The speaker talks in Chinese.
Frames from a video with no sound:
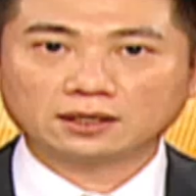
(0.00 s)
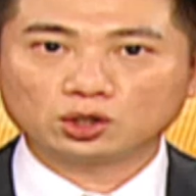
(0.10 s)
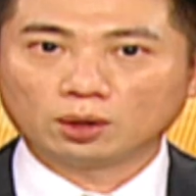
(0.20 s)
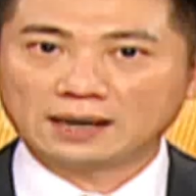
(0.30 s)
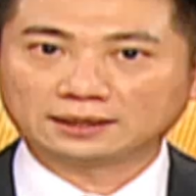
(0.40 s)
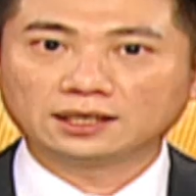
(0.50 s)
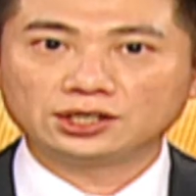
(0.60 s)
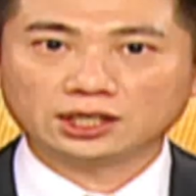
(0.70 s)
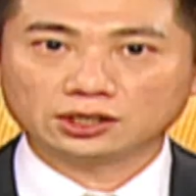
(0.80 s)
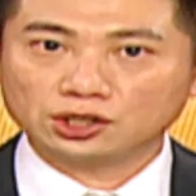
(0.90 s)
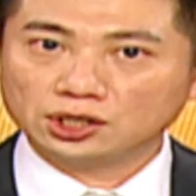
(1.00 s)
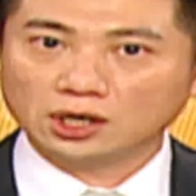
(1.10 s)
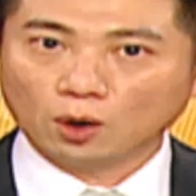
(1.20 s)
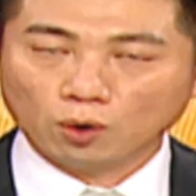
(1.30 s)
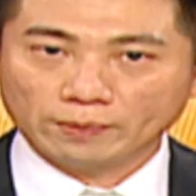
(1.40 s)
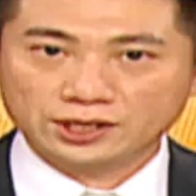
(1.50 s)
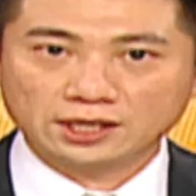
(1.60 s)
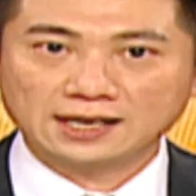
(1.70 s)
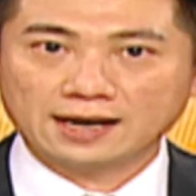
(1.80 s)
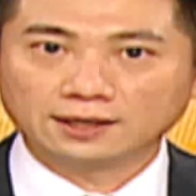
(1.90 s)
的筹码特性适合我们
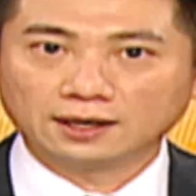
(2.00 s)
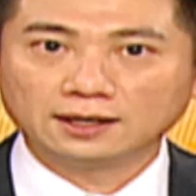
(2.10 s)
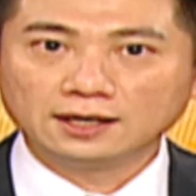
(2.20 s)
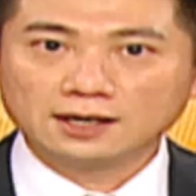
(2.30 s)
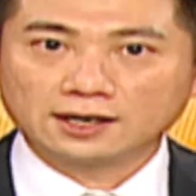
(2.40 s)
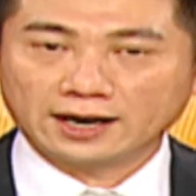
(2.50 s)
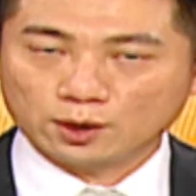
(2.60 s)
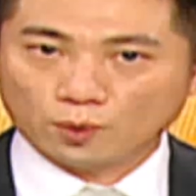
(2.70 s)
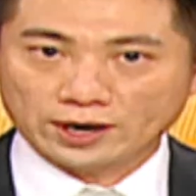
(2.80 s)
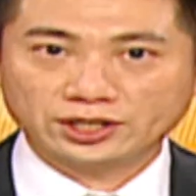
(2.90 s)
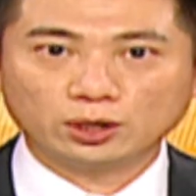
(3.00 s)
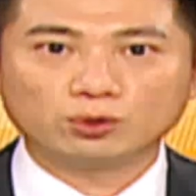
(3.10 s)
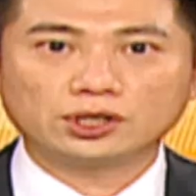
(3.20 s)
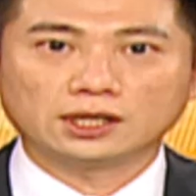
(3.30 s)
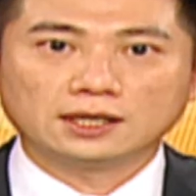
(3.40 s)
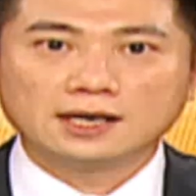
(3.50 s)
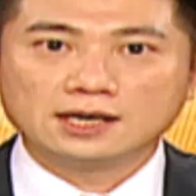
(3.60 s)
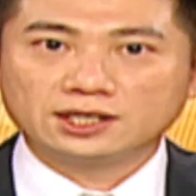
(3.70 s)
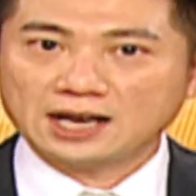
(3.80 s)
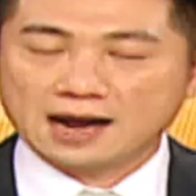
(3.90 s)
现在呢？可以维机入市。
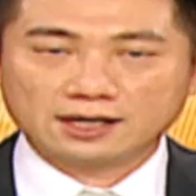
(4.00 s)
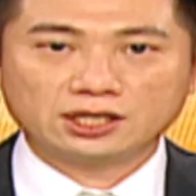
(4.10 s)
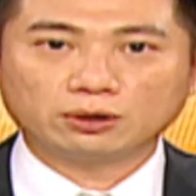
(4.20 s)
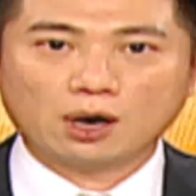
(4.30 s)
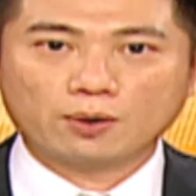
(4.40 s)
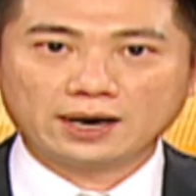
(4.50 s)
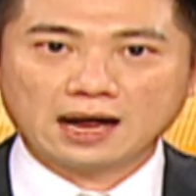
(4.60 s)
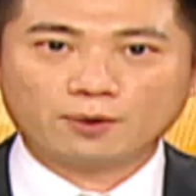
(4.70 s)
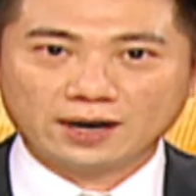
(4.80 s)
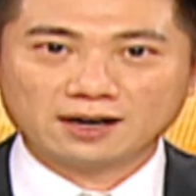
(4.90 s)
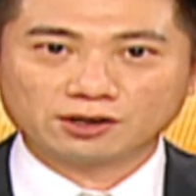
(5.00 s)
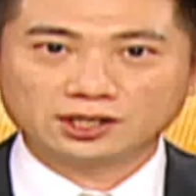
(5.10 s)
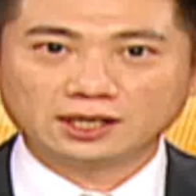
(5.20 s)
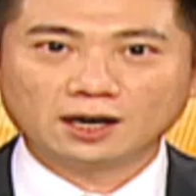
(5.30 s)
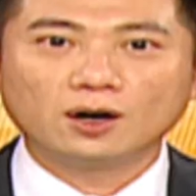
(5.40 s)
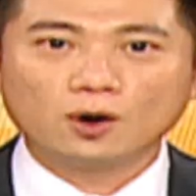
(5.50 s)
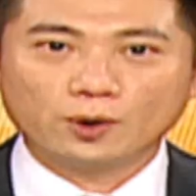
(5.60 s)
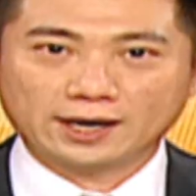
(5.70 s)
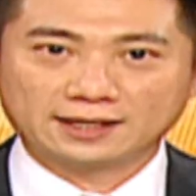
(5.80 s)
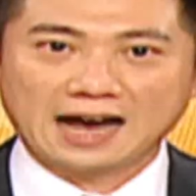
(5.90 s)
下一个阶段回来，威廉老师呢
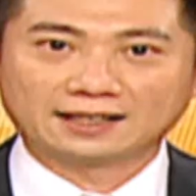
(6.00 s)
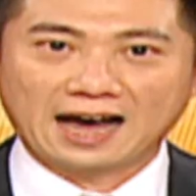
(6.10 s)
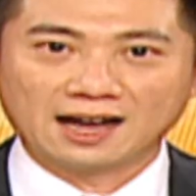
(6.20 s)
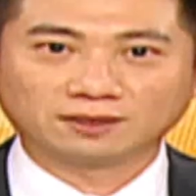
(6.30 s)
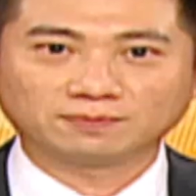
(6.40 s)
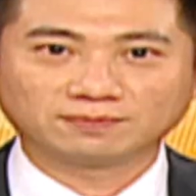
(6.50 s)
会给大家答案。